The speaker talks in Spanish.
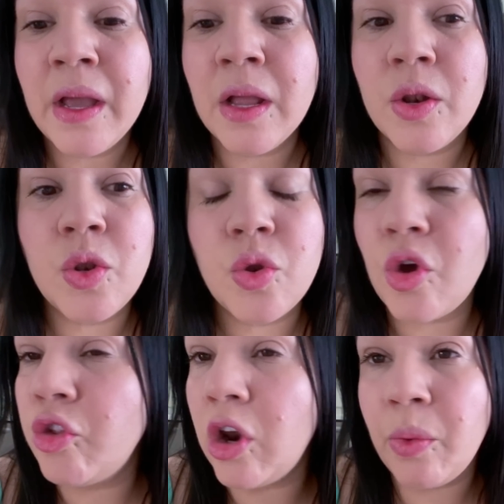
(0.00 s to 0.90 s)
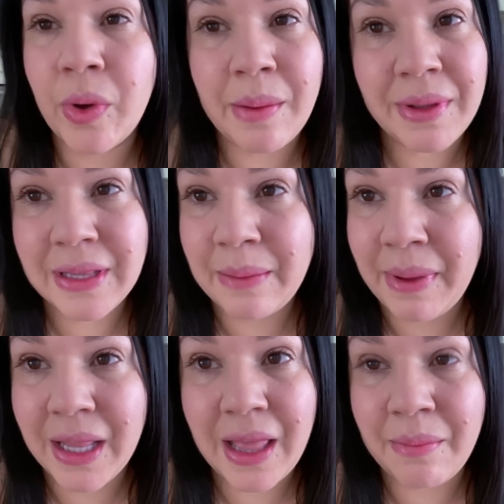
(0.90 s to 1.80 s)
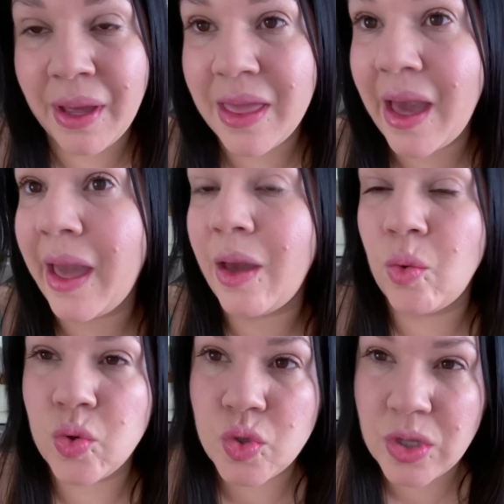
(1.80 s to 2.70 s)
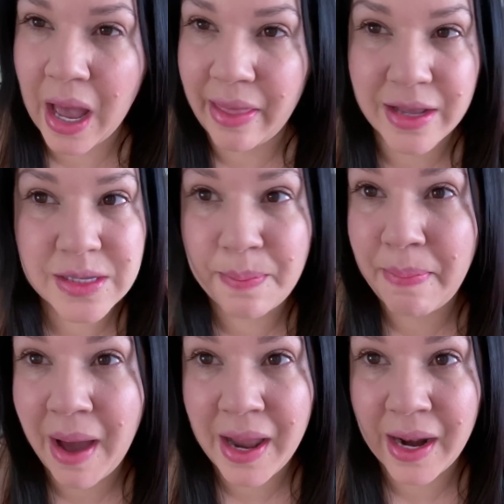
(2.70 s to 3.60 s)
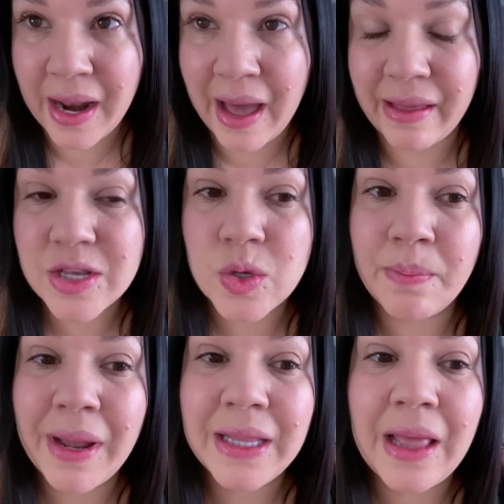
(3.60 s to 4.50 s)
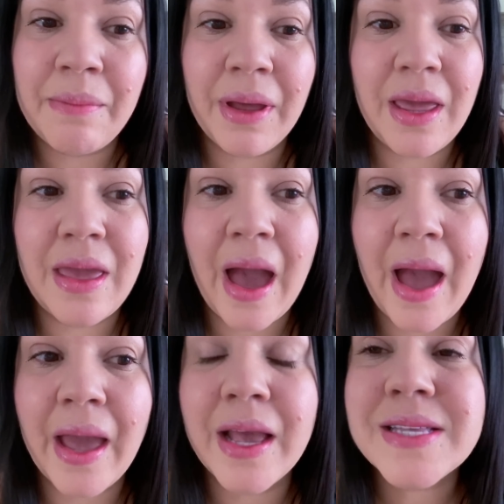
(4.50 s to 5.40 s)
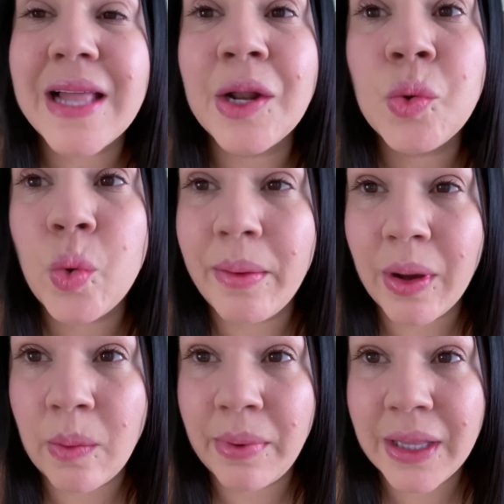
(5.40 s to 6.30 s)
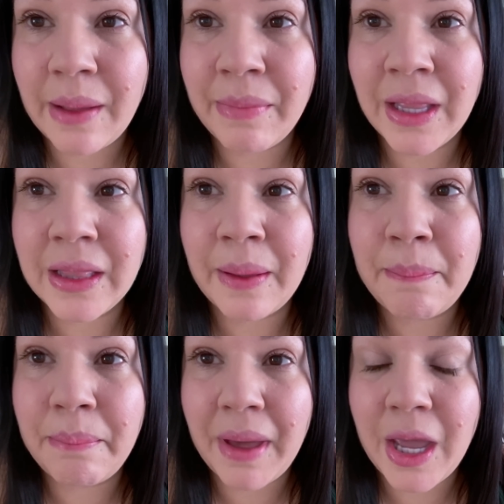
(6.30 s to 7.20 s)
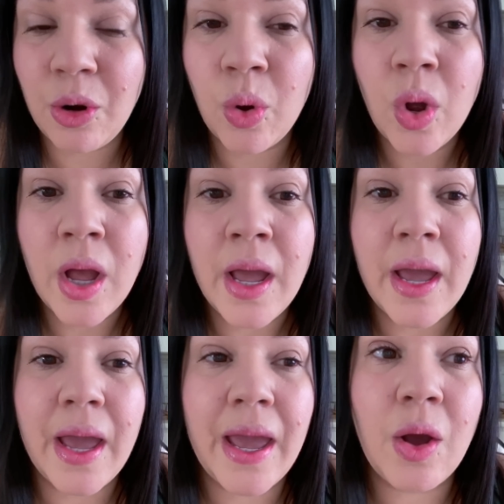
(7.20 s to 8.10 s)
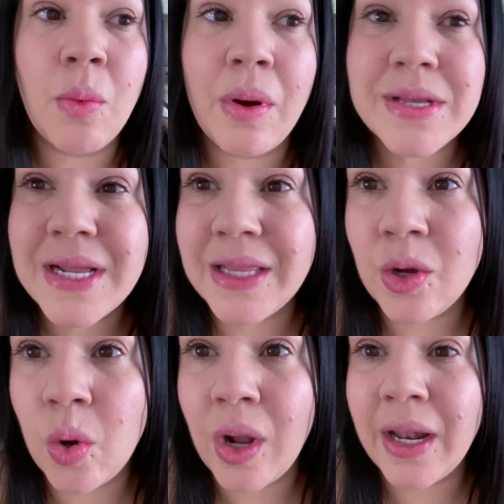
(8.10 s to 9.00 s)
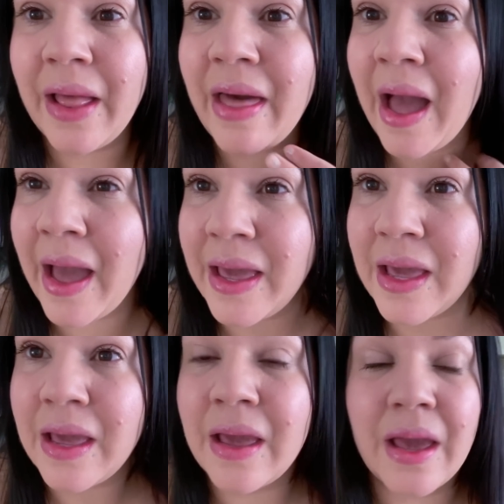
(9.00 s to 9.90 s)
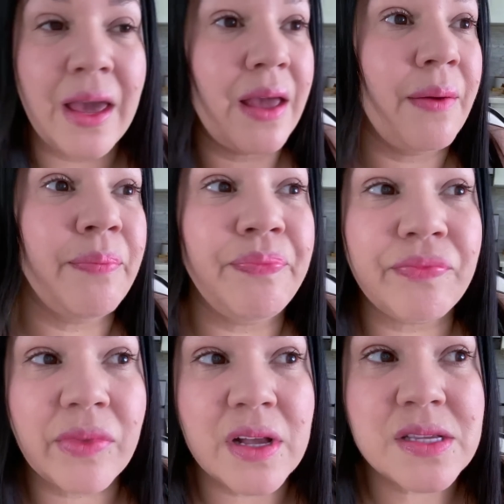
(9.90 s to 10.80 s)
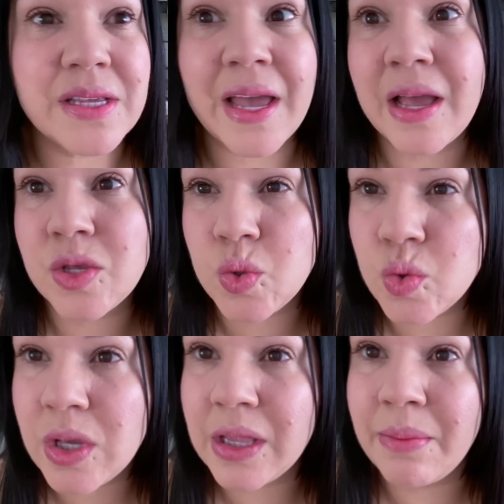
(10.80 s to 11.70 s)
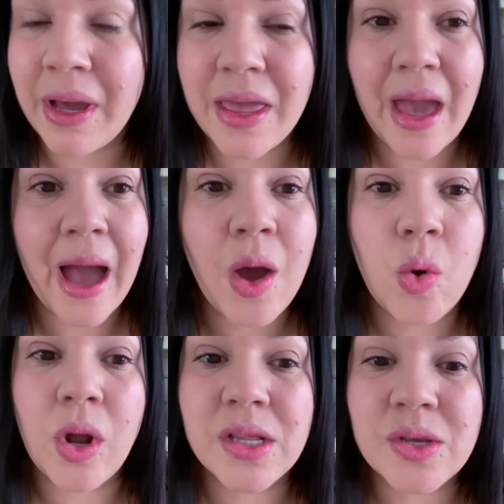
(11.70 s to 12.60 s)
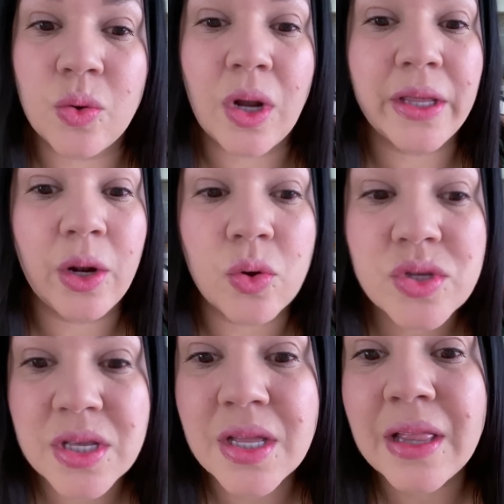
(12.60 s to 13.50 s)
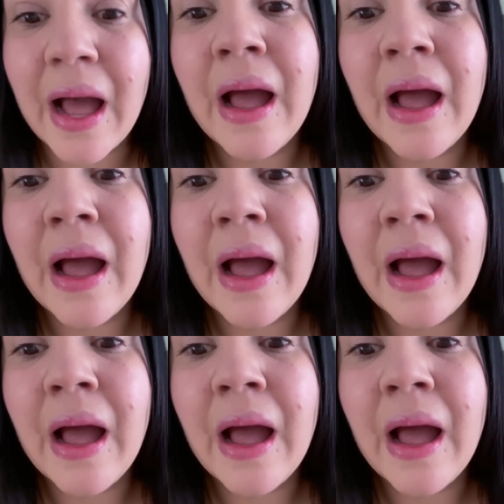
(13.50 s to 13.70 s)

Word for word: yo no les voy a mandar paletas de maquillaje usadas, para nada. Son paletas de maquillaje que están nuevas completamente, pero eh, como a veces las tengo guardadas ahí, em, se ensucian de maquillaje o, cualquier cosita.